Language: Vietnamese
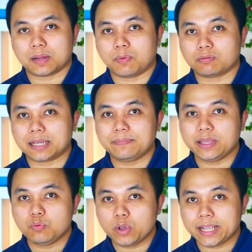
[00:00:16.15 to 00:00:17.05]
là một cái bí
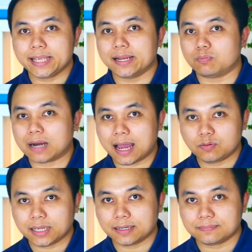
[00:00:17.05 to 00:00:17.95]
quyết về độc đáo
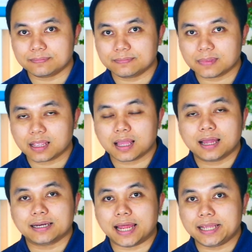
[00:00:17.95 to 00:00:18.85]
nha.
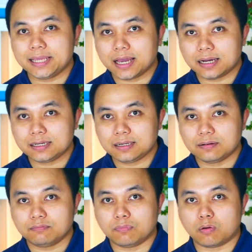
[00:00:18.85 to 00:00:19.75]
Để nhớ
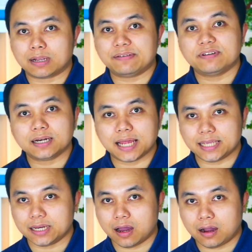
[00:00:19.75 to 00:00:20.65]
một cái vấn đề gì
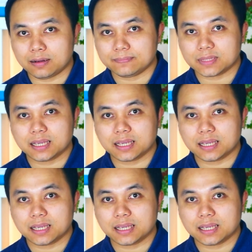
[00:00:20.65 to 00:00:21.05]
đó